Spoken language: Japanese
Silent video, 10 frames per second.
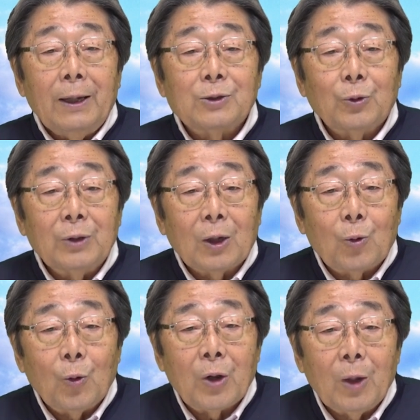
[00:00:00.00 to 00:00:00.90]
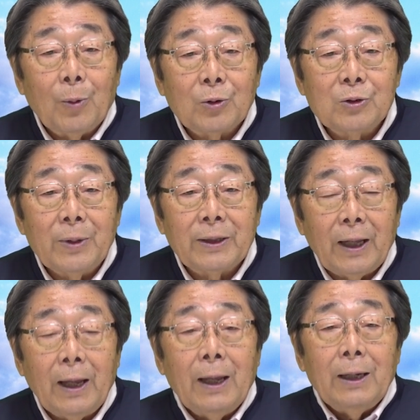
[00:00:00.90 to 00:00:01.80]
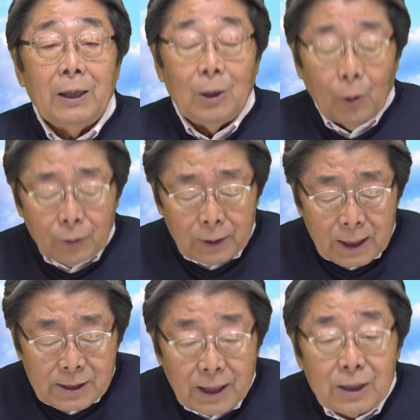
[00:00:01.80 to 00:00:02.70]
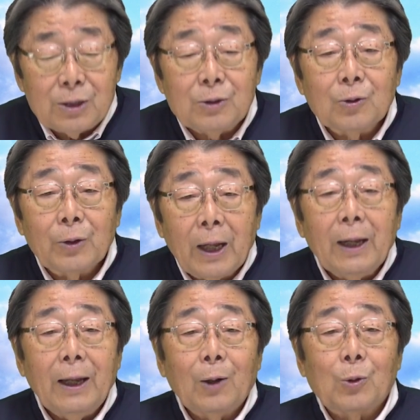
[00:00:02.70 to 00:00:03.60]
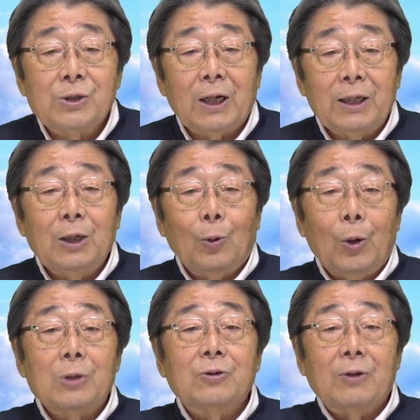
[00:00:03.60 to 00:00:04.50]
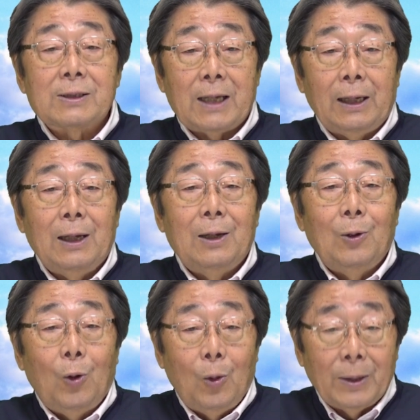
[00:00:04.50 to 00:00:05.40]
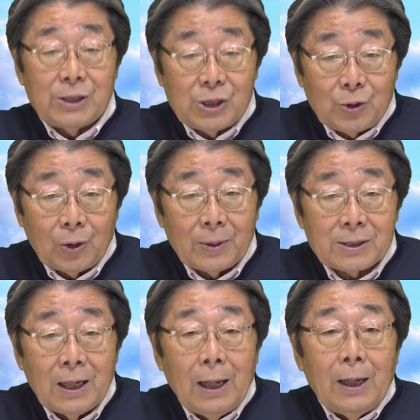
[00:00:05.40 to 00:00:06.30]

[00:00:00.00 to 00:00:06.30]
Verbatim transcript: えそんな光景も含めて、いろんな川柳をね、えこちらにお寄せください。お待ちしております。